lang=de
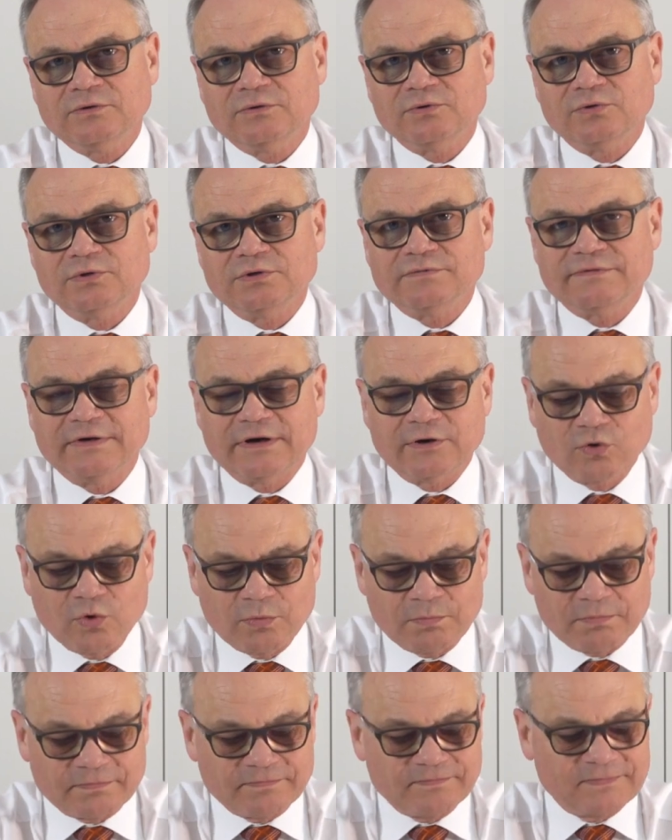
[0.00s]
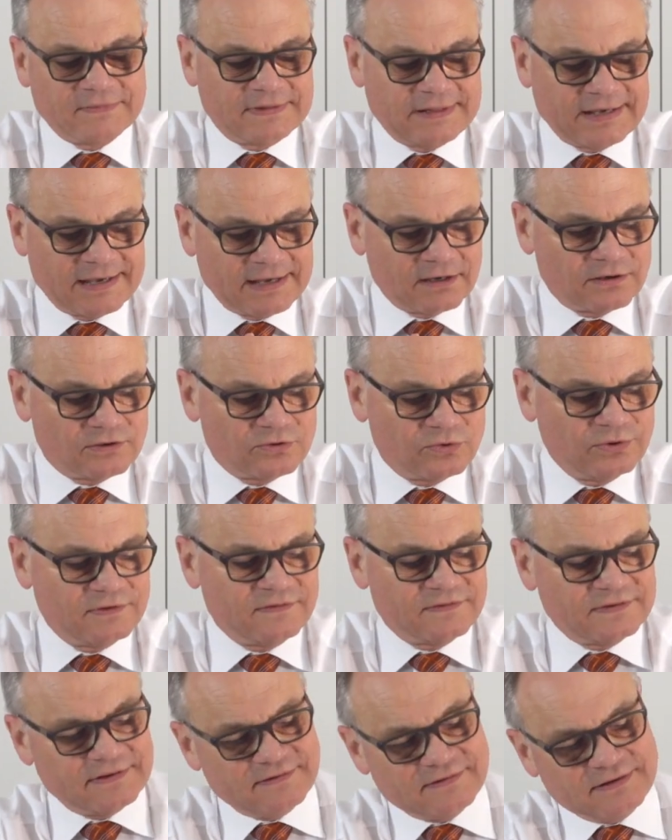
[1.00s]
Und warum? Naja,
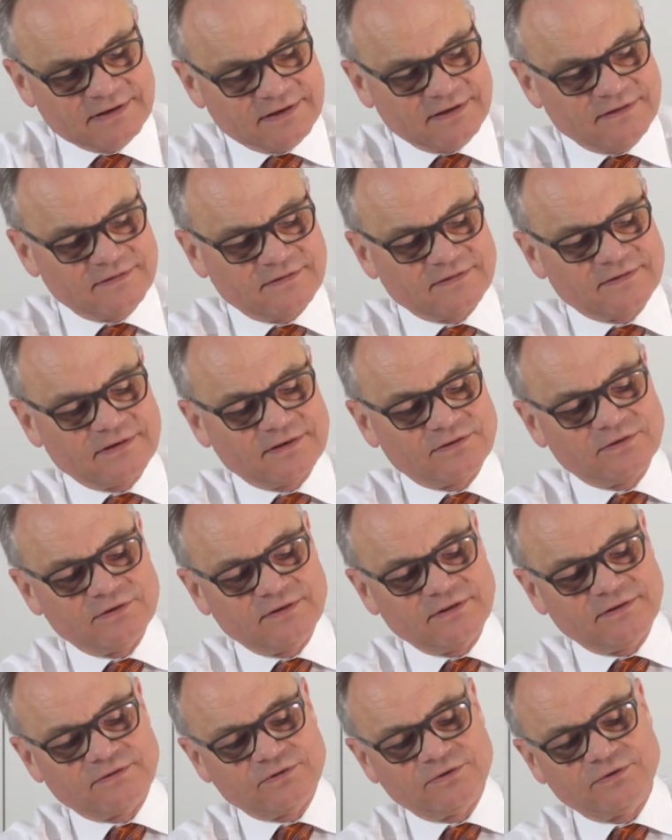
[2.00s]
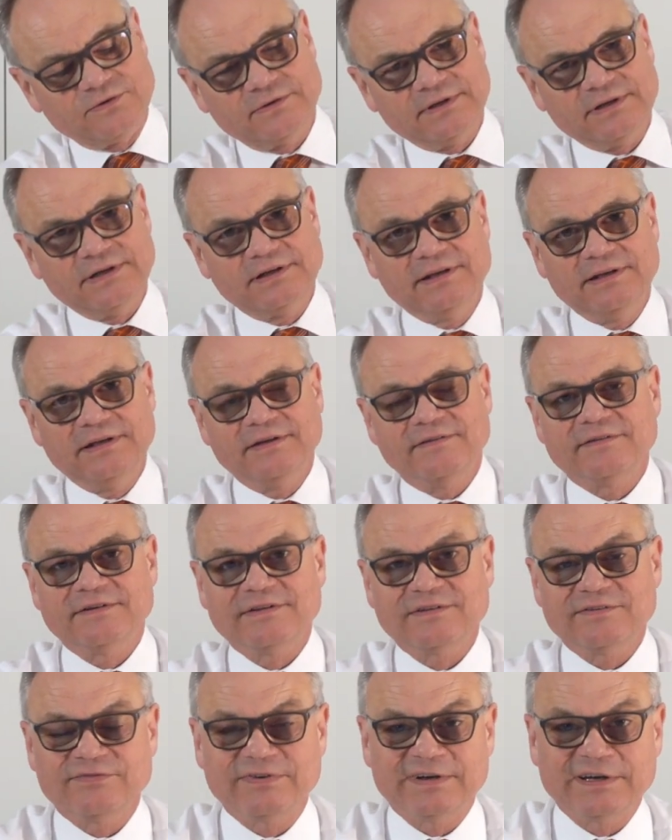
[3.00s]
grundsätzlich ist es natürlich so, ich lease
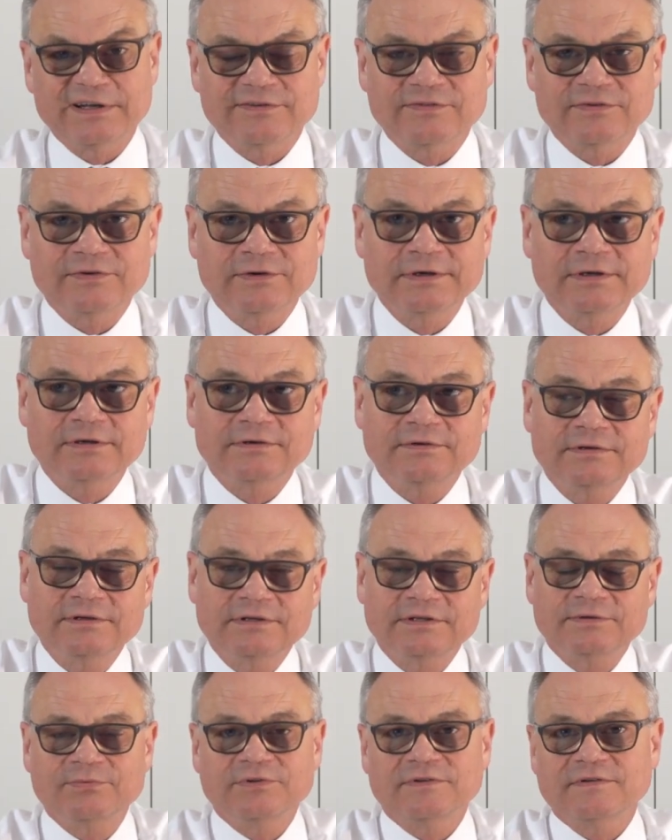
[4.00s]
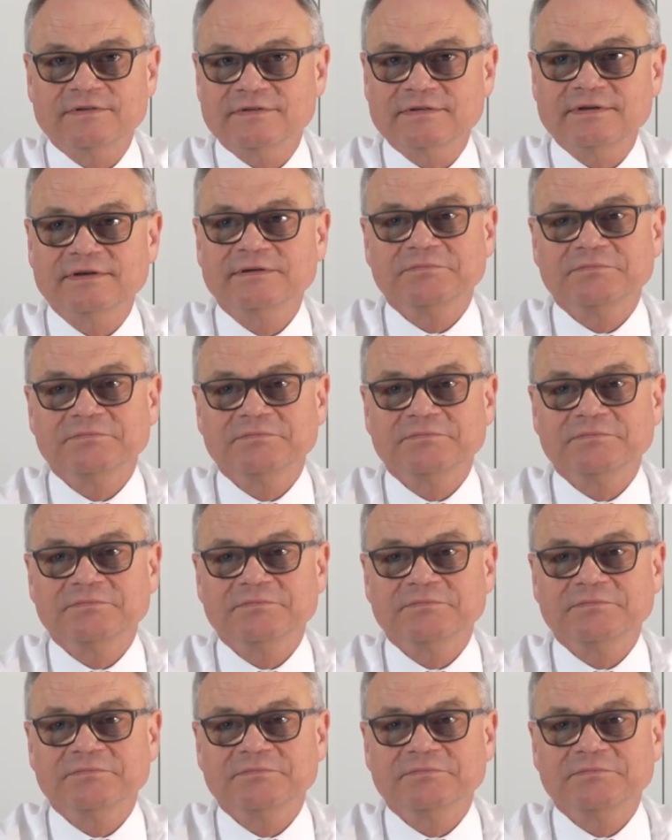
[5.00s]
das Fahrzeug und ich muss es,